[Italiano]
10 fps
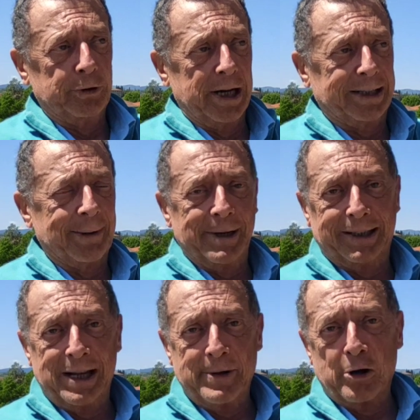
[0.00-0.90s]
più
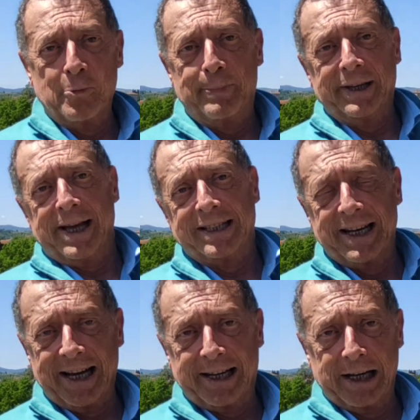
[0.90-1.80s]
direttamente le mie
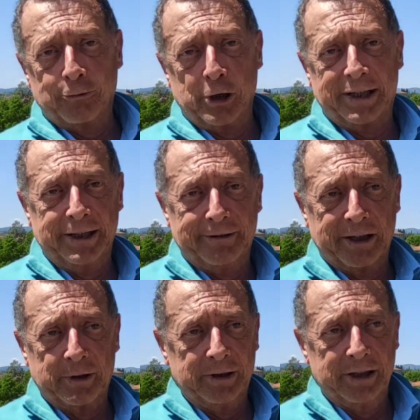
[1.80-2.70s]
competenze anche
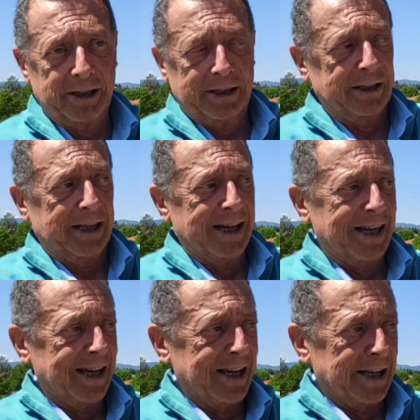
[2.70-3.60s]
lavorative, quindi
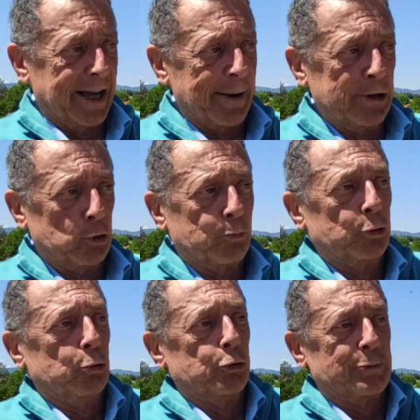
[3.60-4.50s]
chiaramente ho
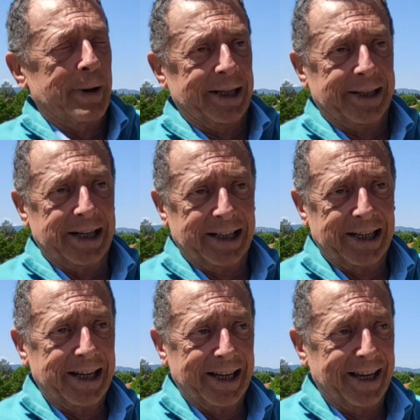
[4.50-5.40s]
potuto spendere
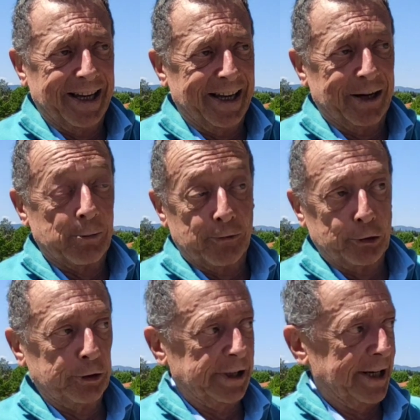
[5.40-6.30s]
delle,
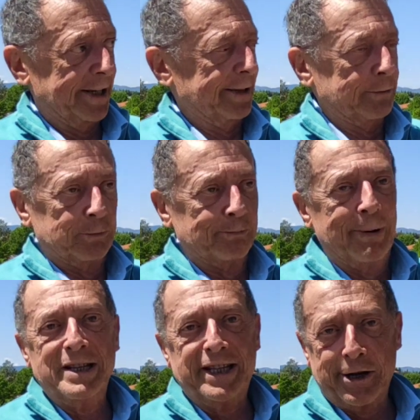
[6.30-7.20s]
dire, un
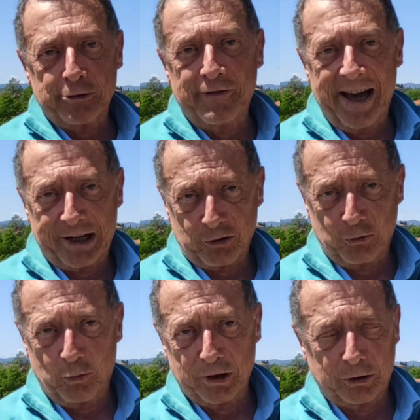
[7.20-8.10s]
pensiero
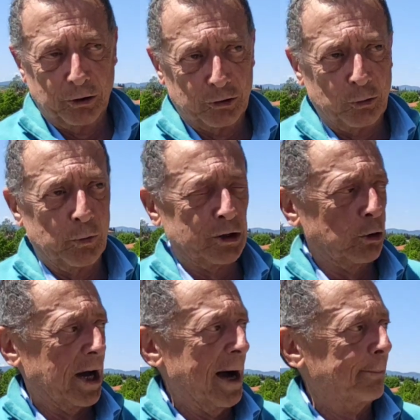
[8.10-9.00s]
diverso su questo, su
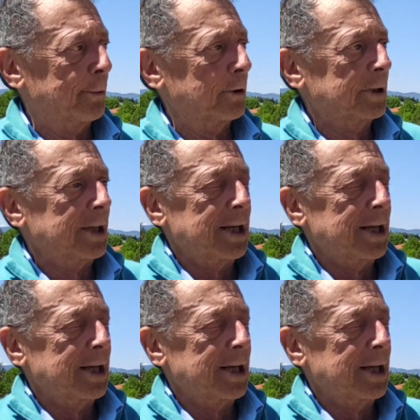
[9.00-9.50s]
questo campo.